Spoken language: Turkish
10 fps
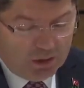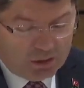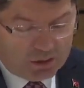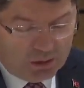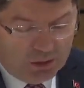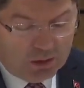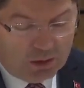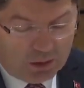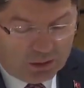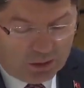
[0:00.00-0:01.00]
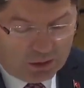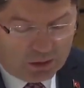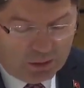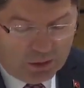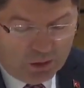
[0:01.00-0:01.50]
Ey
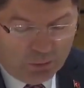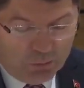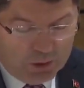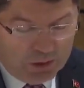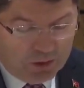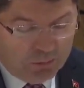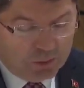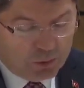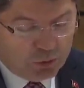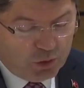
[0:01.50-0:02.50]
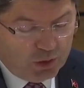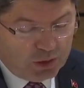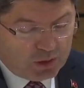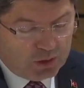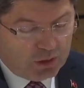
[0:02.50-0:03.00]
inananlar! Belirli bir
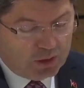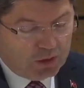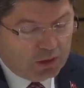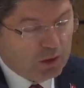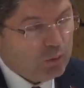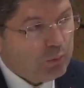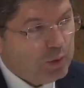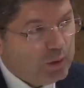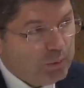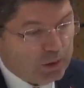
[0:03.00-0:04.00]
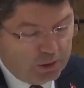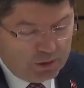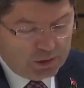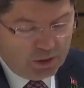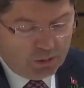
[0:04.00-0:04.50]
süreye kadar
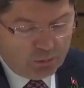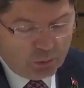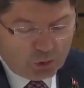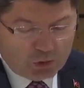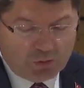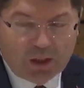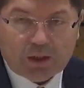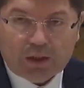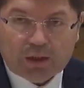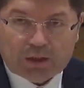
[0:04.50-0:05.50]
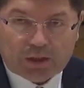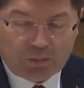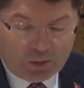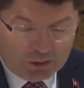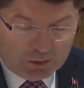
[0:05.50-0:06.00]
birbirinize borç
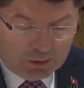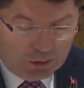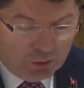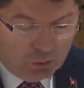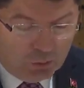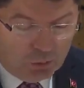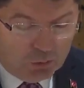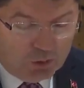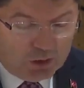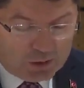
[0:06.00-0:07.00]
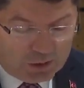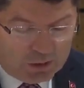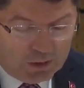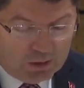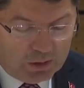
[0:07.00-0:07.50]
verdiğiniz zaman onu
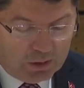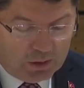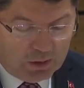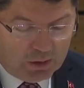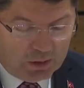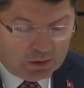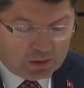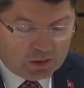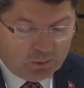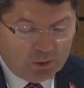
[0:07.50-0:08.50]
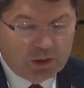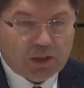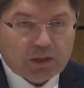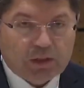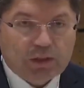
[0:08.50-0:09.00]
yazın,
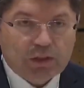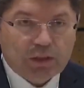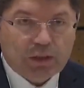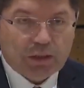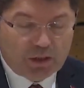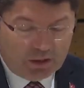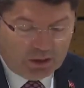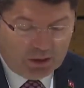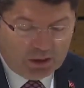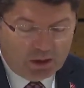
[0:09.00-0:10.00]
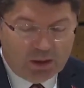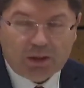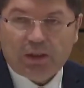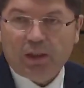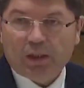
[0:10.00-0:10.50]
aranızda bir yazıcı
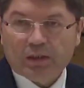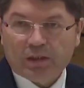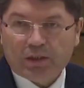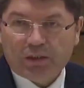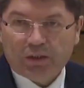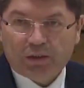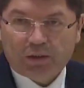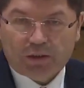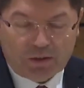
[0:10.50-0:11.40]
adaletle yazsın.